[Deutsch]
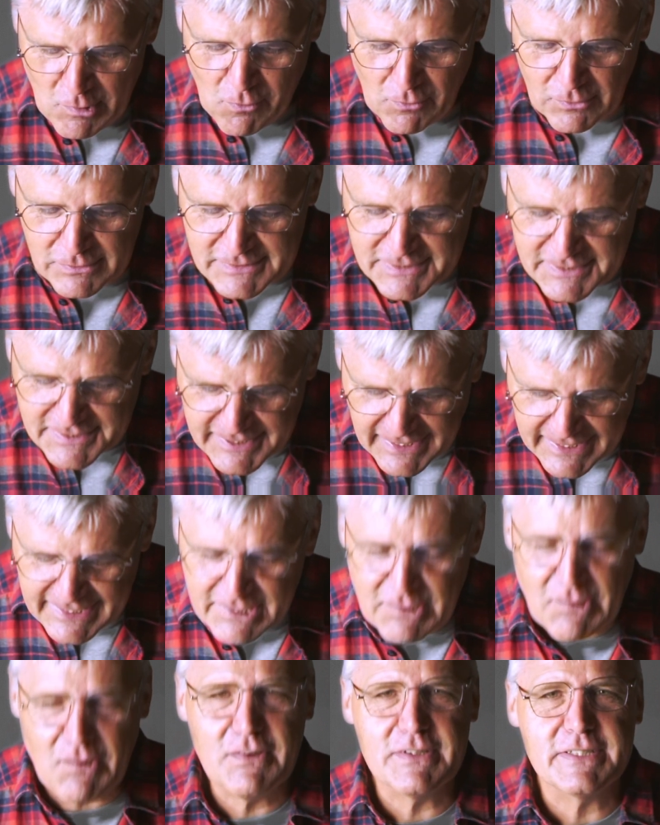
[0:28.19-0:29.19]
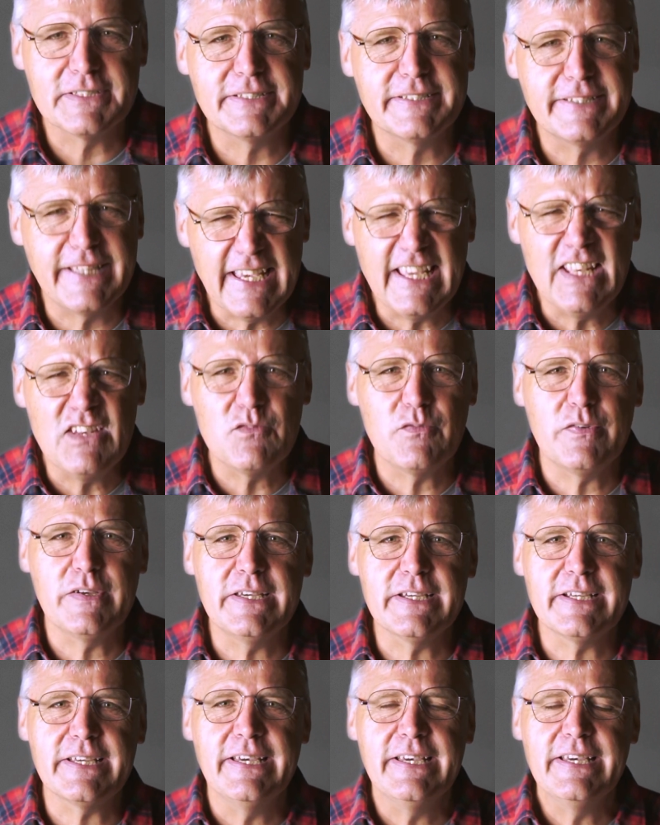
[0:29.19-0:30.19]
und zeige euch den
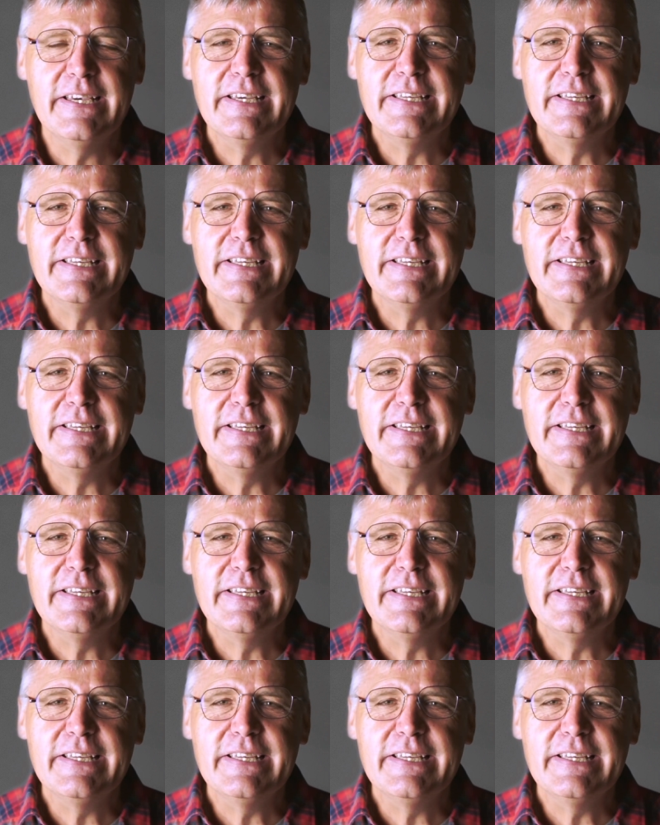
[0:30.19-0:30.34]
Weg,